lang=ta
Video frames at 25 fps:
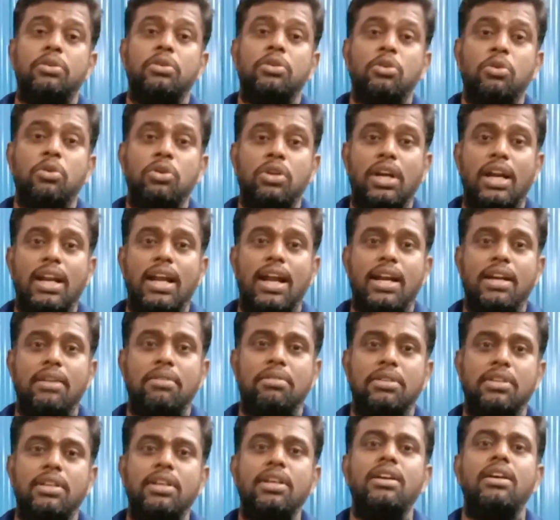நியூட்ரல் ஹேண்ட்
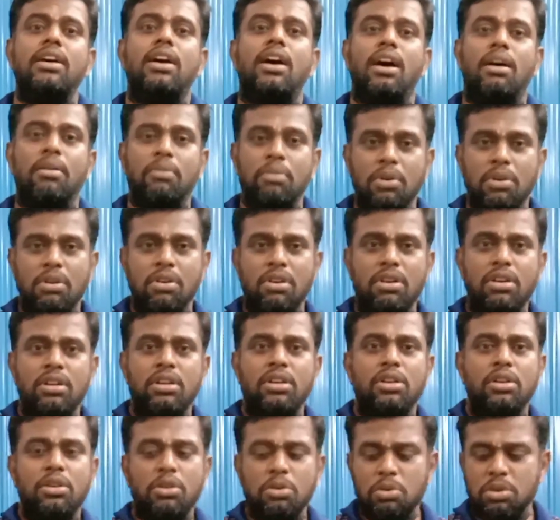வந்து அவ்வளோ
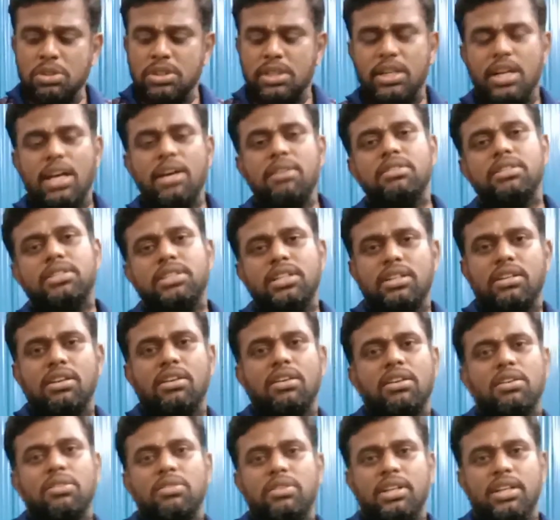லூசண்டாக
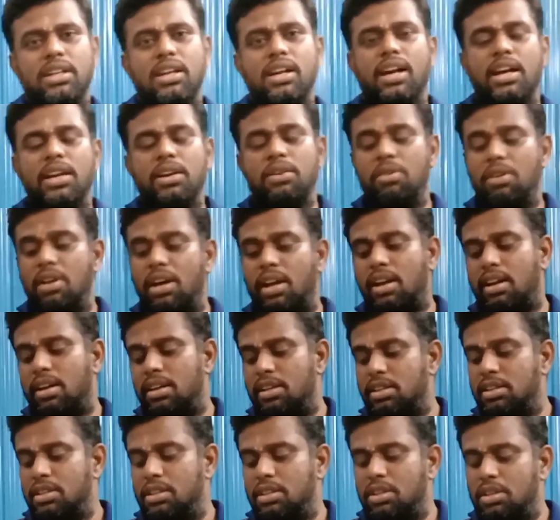வச்சுருக்காங்க நீங்கள் கைக்குள்ளார
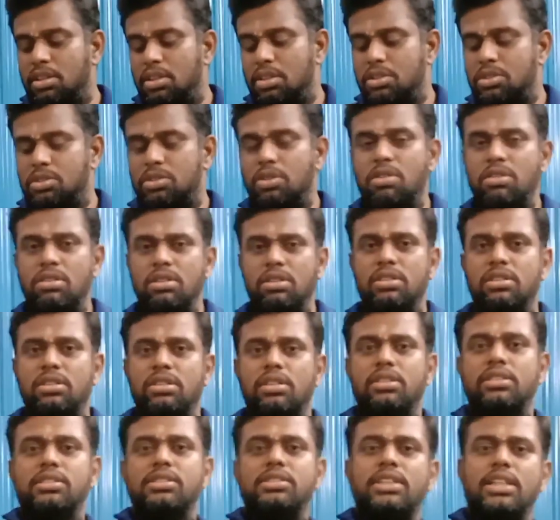ஸோ
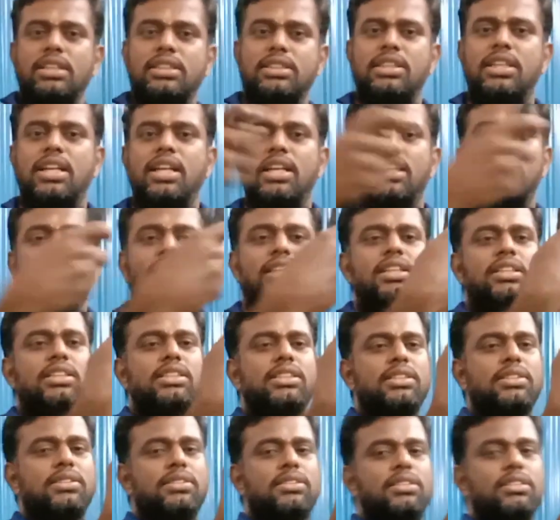ஜஸ்ட் லைக்
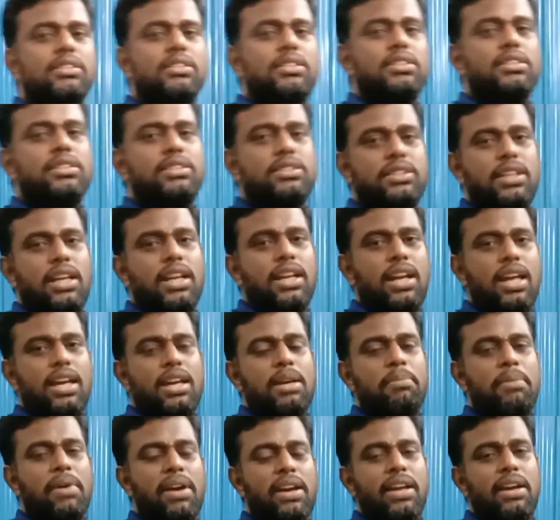திஸ் சரிங்களா
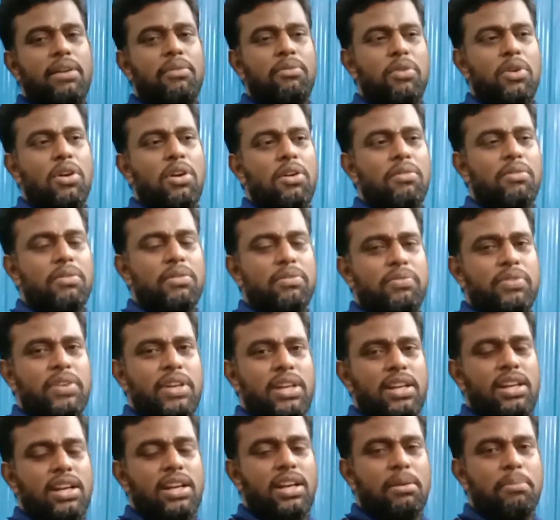இங்கே பாருங்கள் எவ்வளோ
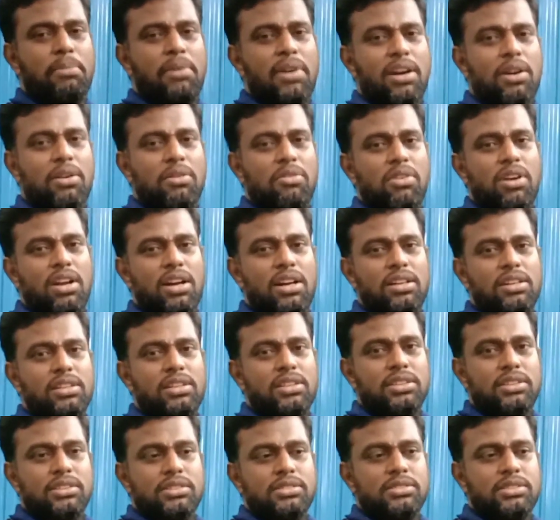ஃபீல் இருக்குது பாருங்கள் உள்ளே
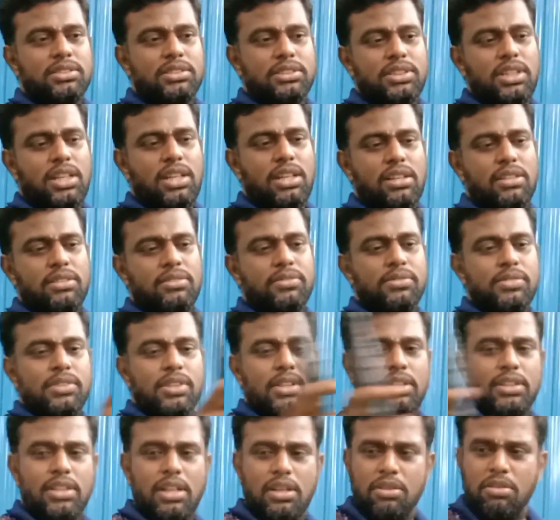சி
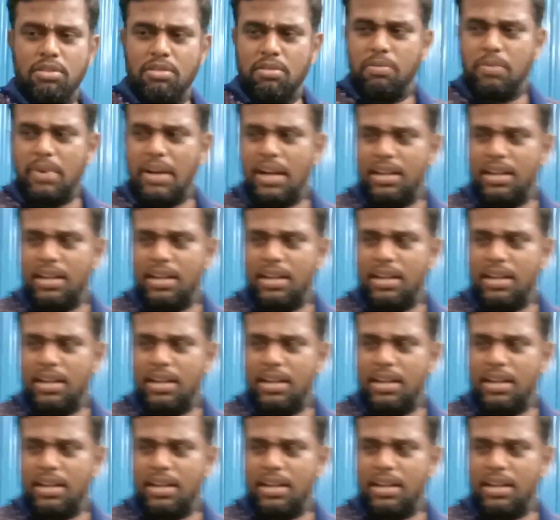த நியூ